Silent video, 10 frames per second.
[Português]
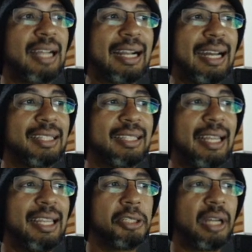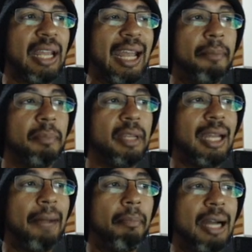a característica é
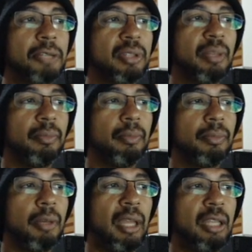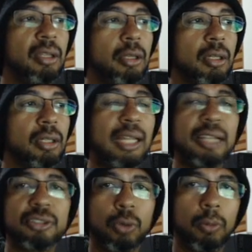abrir abaixo tam também da
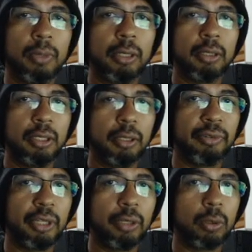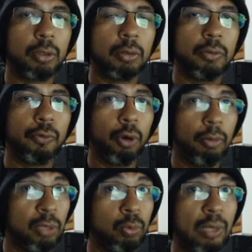sombra inferior
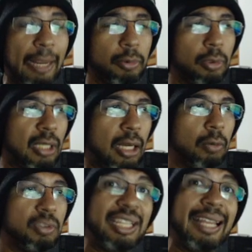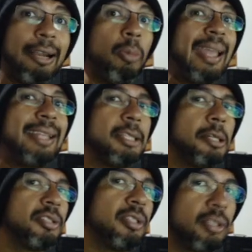formando um gap total. Geralmente é
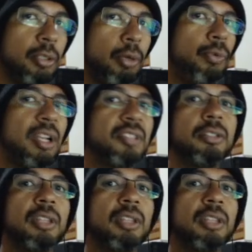assim. Se não for assim